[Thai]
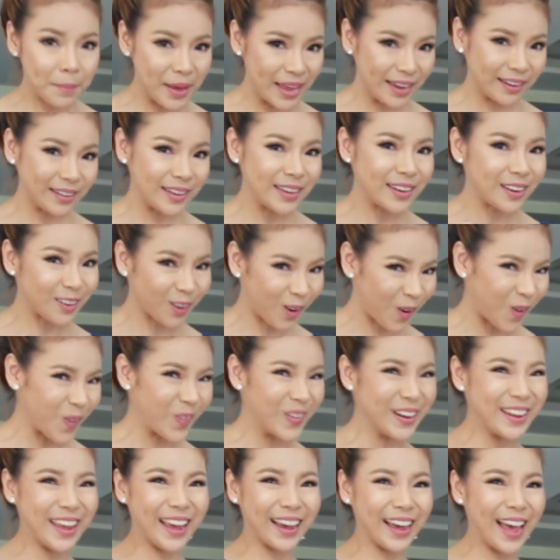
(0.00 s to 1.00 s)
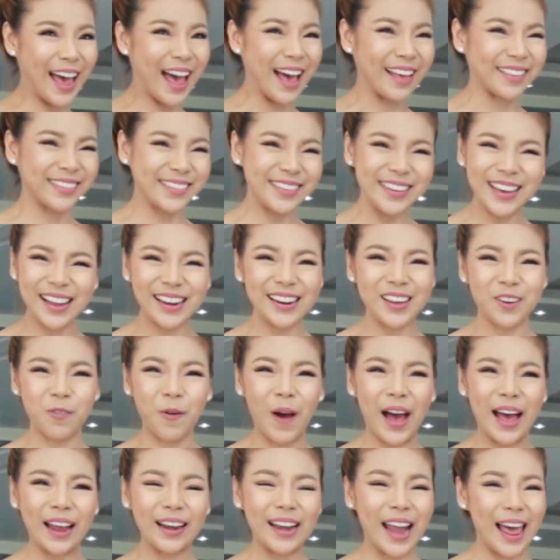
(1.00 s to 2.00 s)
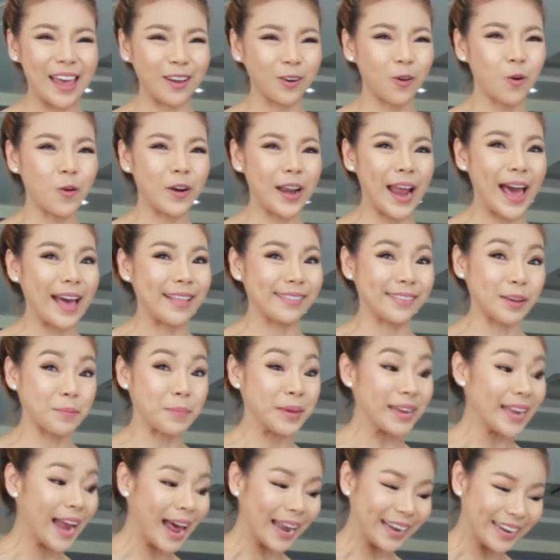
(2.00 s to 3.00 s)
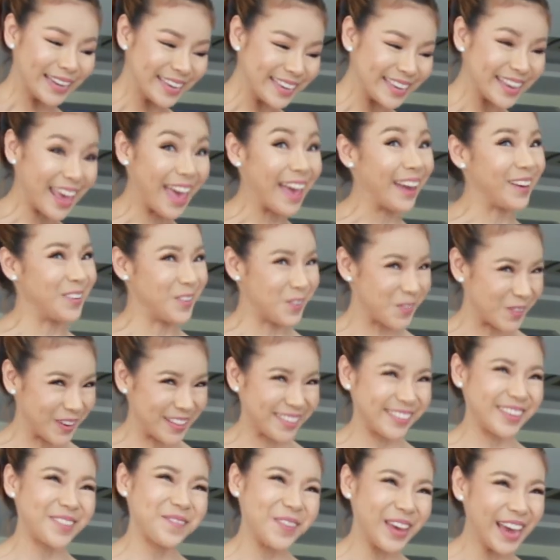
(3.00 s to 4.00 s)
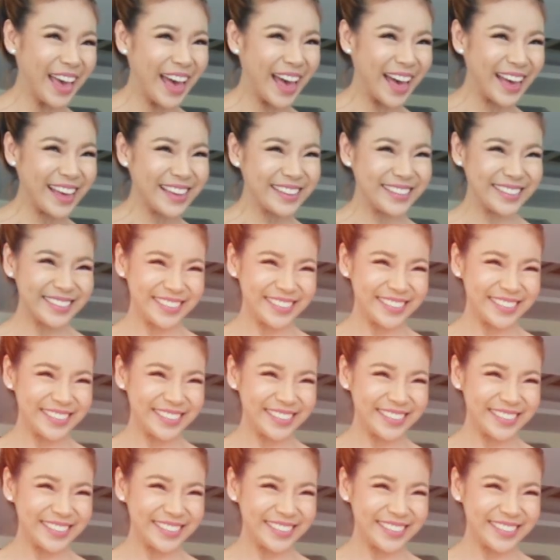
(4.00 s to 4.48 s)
Make in Korea ค่ะเชื่อเลยว่าหลายคนอาจจะไม่ทันได้แกะดูกันใช่ไหมคะ